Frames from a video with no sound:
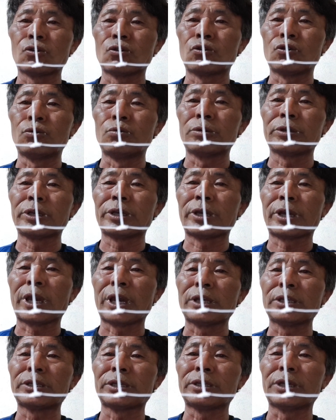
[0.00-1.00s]
구멍이
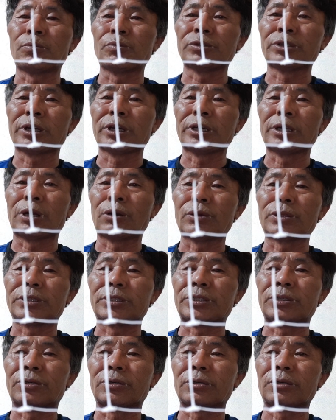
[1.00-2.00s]
굉장히 예쁘장에
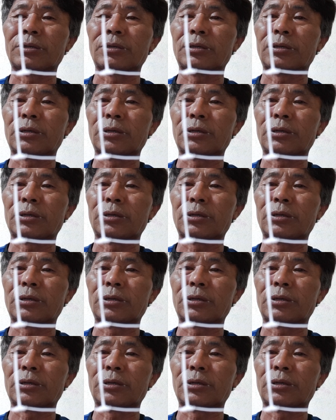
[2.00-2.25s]
나왔지요